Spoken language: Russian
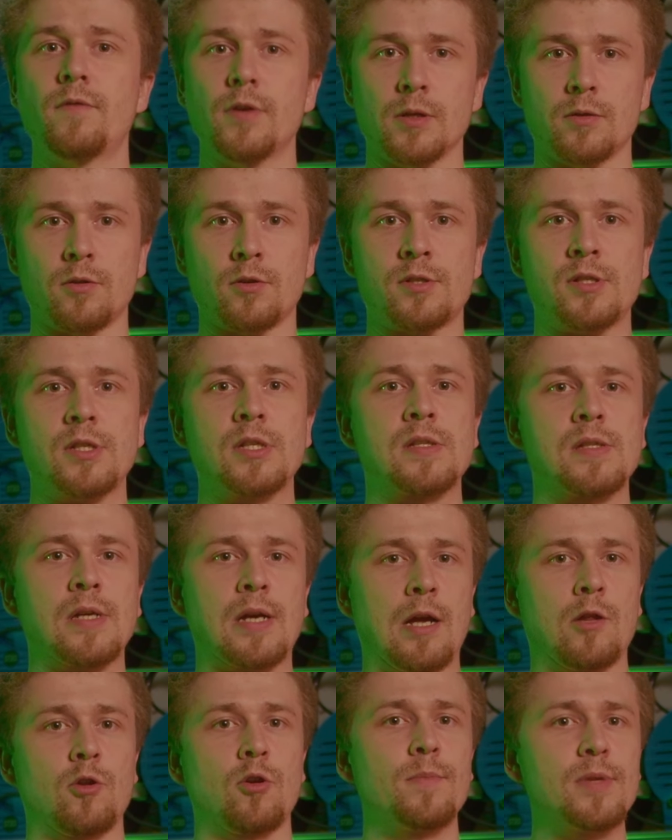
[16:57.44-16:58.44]
Viltrox и
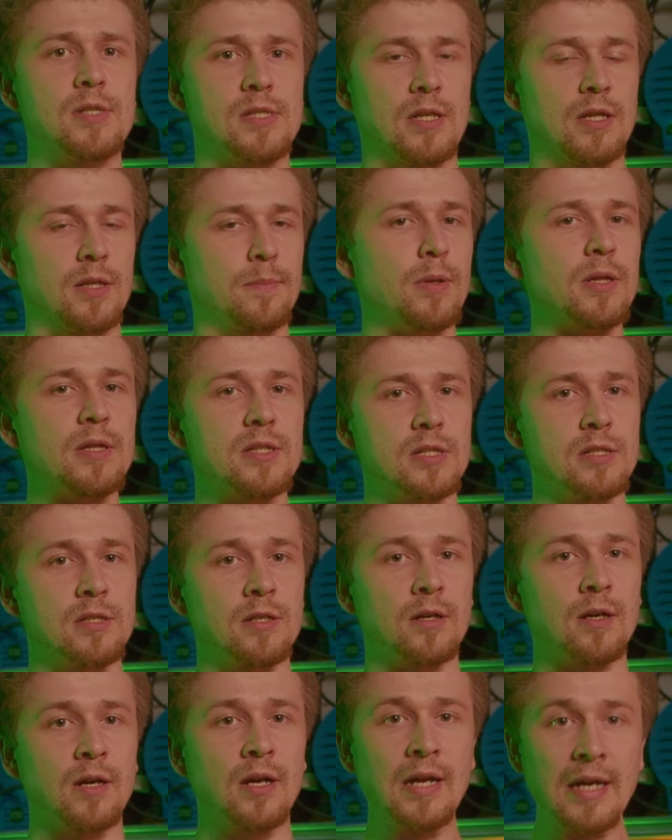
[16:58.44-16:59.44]
сэкономить целый
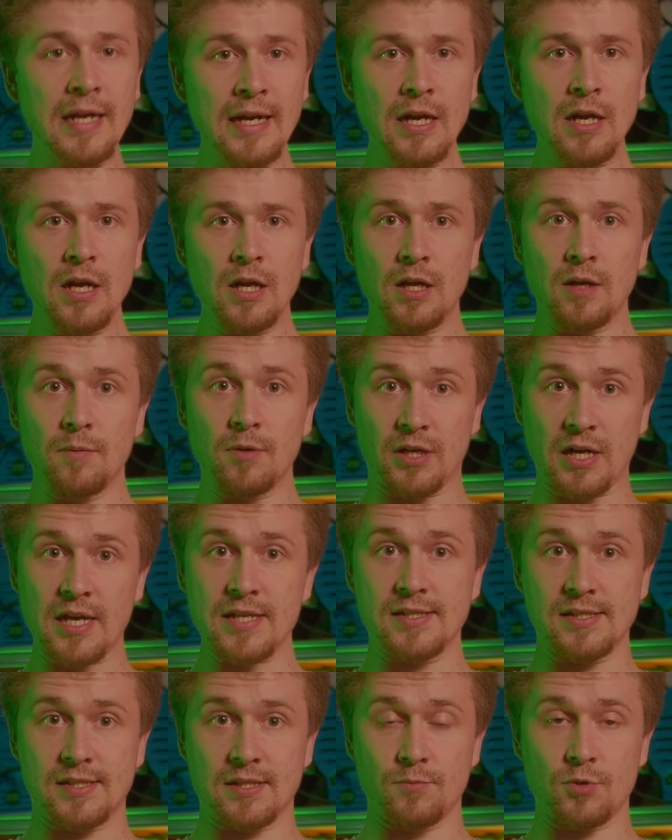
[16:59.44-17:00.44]
полтинник.
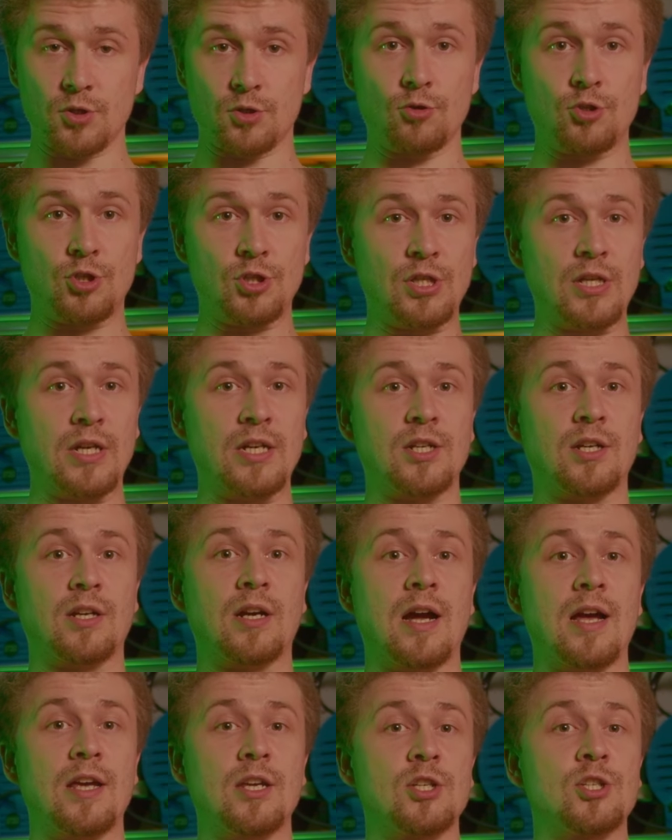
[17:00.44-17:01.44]
Разницы между
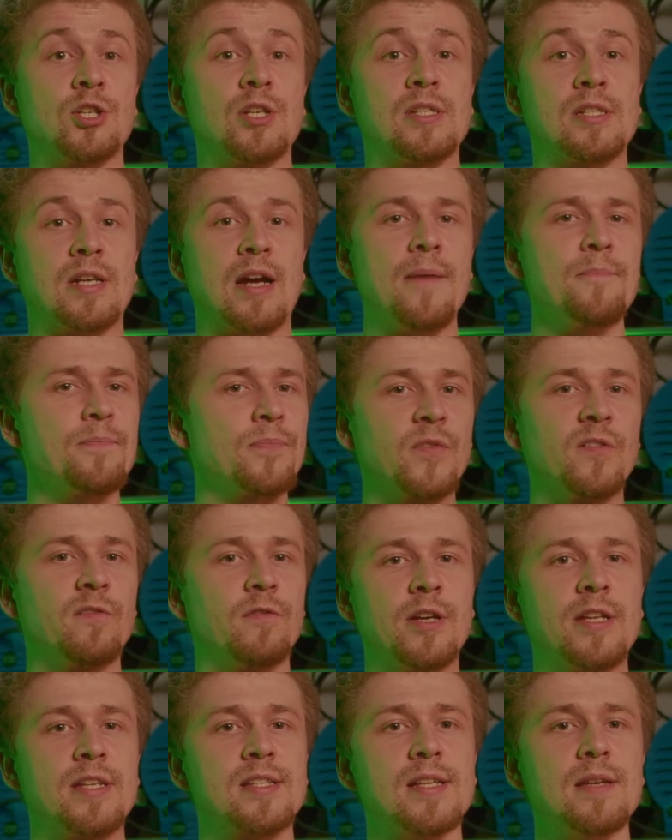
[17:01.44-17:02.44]
4К и 6К вы не